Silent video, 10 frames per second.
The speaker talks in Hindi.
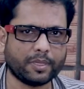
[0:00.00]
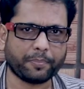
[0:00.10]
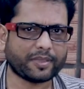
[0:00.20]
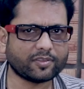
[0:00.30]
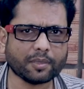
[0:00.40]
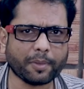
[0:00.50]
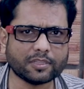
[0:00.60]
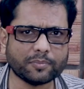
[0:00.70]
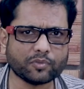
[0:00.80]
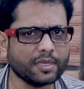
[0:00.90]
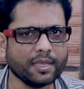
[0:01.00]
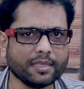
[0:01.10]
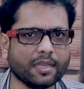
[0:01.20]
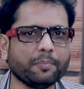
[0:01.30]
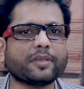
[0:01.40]
पैसे के माध्यम से
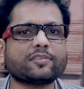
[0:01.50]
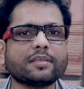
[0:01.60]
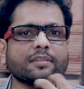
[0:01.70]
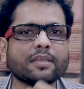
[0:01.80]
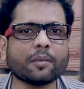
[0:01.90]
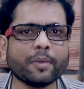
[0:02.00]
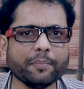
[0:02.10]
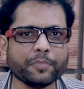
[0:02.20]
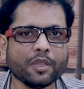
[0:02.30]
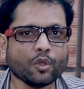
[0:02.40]
यानी पैसे कितने कमाए